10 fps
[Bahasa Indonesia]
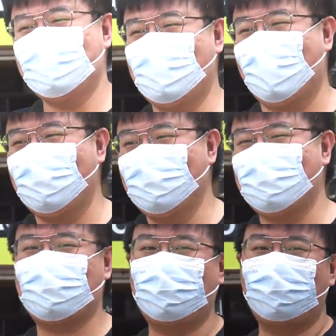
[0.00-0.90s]
sudah ada
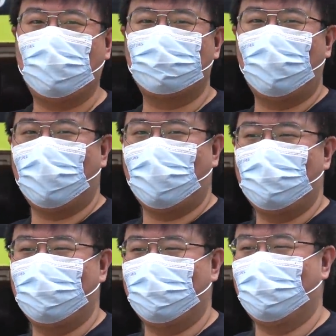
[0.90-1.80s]
tempat makan
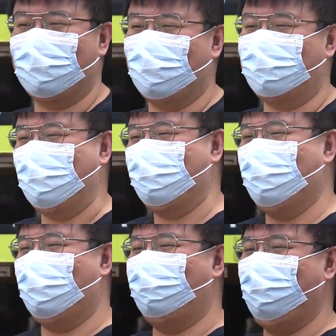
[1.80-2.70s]
atau
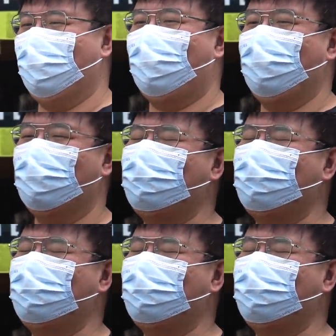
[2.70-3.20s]
penjual mie ayam